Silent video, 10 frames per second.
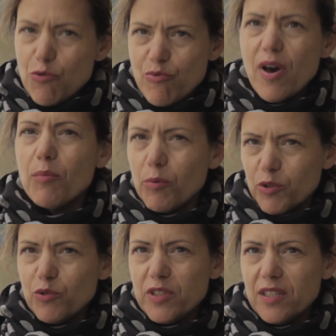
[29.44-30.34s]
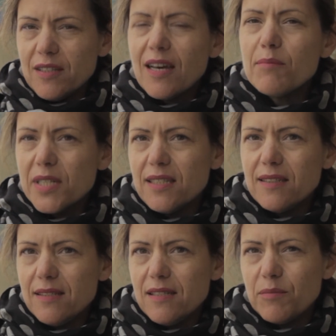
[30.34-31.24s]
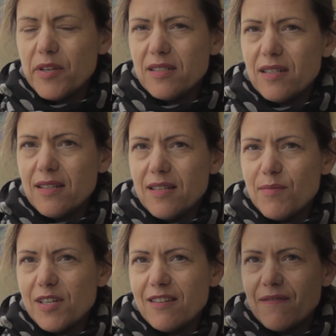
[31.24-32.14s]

eu à un moment donné un magnétisme avec cet animal.